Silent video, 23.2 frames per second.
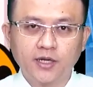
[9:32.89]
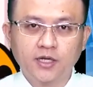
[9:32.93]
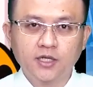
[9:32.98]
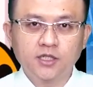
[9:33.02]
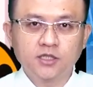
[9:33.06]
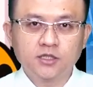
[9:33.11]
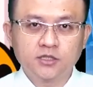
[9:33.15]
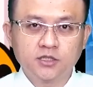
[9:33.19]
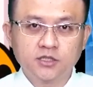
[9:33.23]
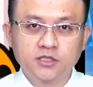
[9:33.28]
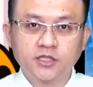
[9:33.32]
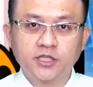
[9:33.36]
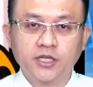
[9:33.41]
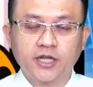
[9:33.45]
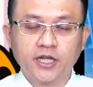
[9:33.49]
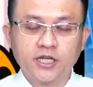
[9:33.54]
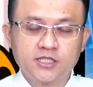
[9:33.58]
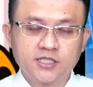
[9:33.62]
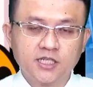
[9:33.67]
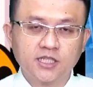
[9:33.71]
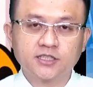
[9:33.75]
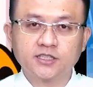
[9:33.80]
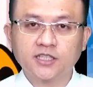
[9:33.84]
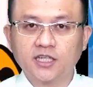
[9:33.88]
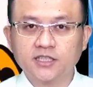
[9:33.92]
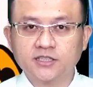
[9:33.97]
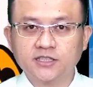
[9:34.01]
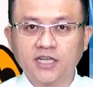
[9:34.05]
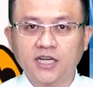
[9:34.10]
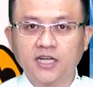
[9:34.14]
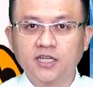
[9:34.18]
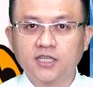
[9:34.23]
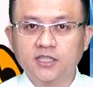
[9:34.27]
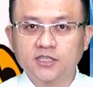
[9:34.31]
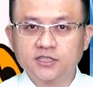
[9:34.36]
其实你可以想象一下，
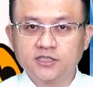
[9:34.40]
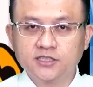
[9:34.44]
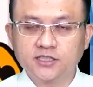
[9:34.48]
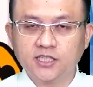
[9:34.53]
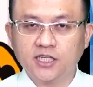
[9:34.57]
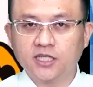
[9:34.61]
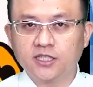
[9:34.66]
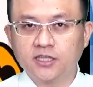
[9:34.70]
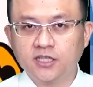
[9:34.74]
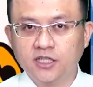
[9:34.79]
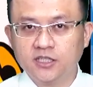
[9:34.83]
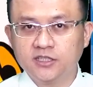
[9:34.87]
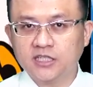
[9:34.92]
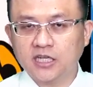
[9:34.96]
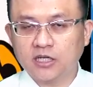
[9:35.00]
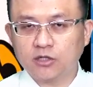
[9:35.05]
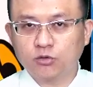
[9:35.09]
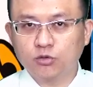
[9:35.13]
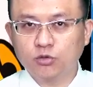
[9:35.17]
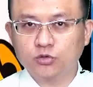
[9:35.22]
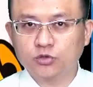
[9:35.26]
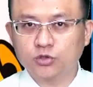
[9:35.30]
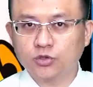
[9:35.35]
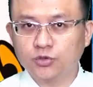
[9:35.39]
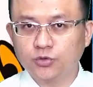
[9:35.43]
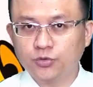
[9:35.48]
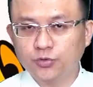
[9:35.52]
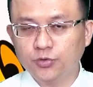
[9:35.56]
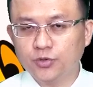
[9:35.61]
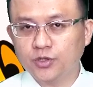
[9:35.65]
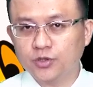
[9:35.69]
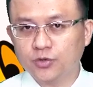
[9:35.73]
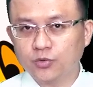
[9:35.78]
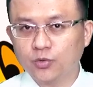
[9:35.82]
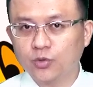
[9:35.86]
谁低价库存越
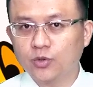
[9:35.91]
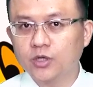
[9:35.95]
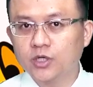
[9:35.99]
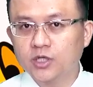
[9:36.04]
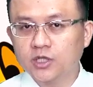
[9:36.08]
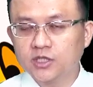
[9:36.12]
多，